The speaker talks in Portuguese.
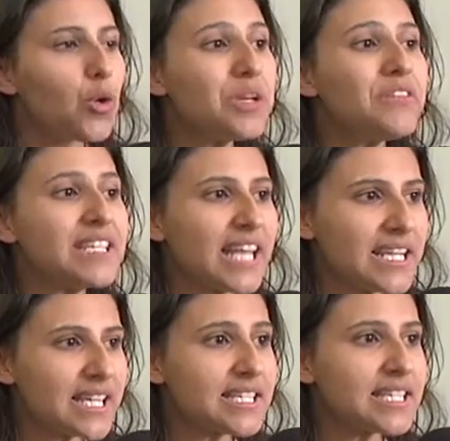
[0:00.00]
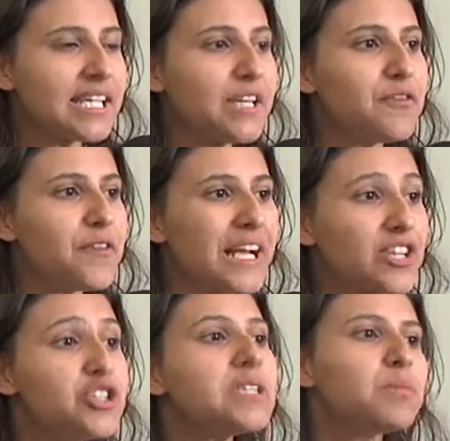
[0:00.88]
Universalizar significa
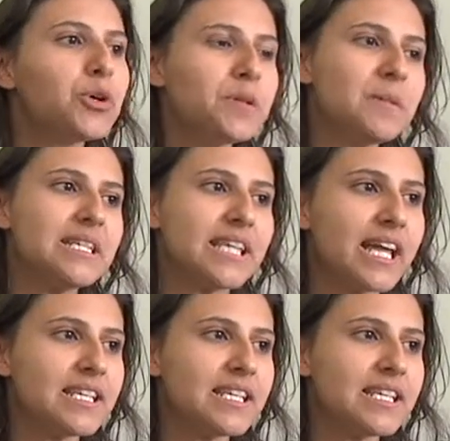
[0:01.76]
disponibilizar